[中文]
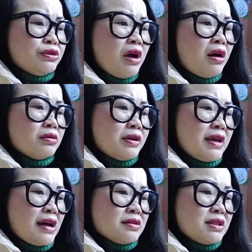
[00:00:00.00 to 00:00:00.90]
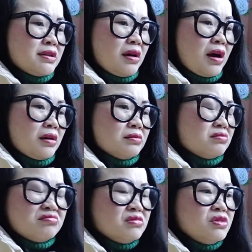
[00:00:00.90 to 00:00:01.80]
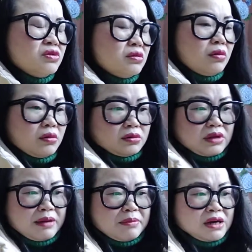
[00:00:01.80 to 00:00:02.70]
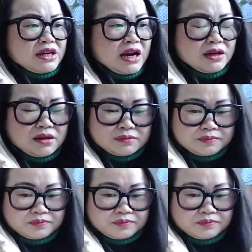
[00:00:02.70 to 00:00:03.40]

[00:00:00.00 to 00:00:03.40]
道的样子啊。嗯，我太茫然了。